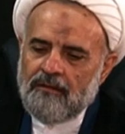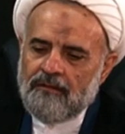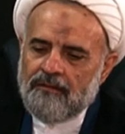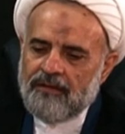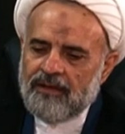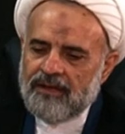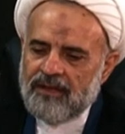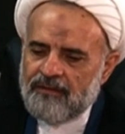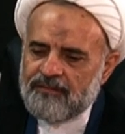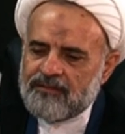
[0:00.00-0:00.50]

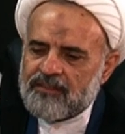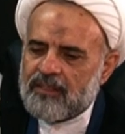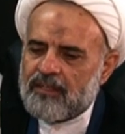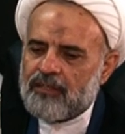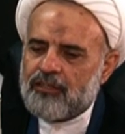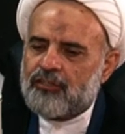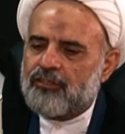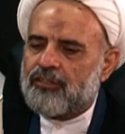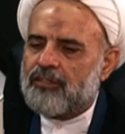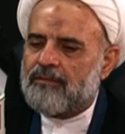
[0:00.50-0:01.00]
فنفس
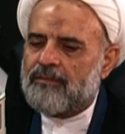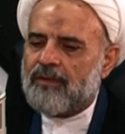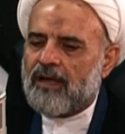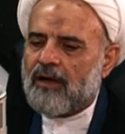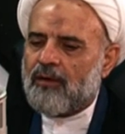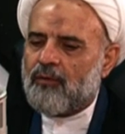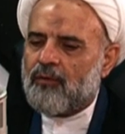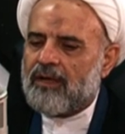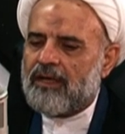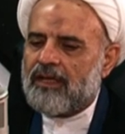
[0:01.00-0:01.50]

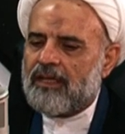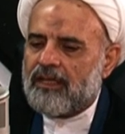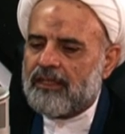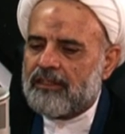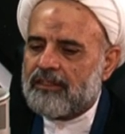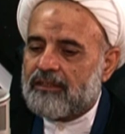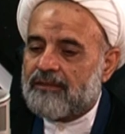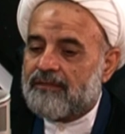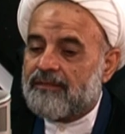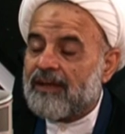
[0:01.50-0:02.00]
الاجتماع
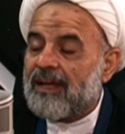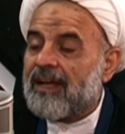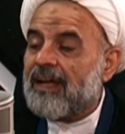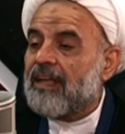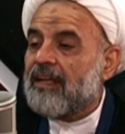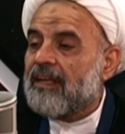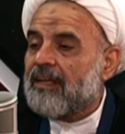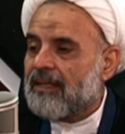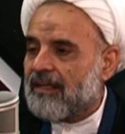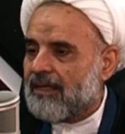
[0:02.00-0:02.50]

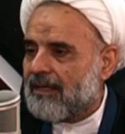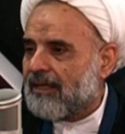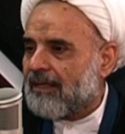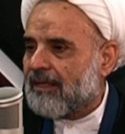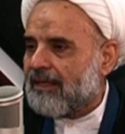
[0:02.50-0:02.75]
والاحتفال